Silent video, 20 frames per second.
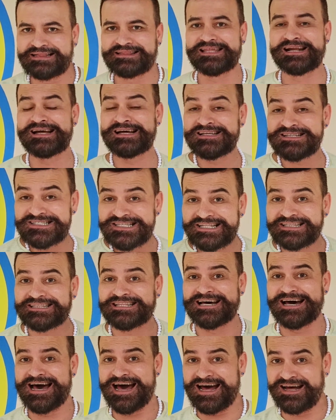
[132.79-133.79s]

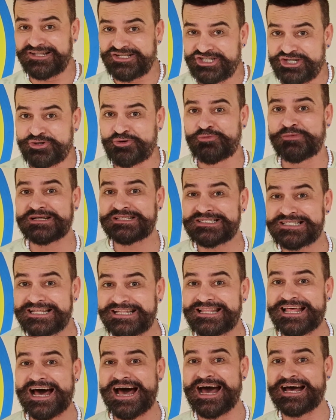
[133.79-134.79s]
transitar de uma
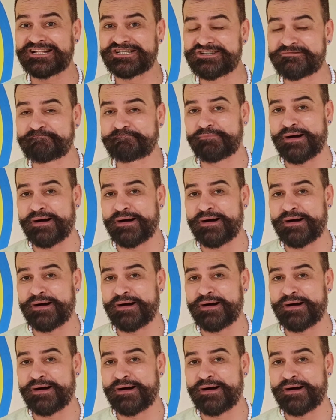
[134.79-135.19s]
cidade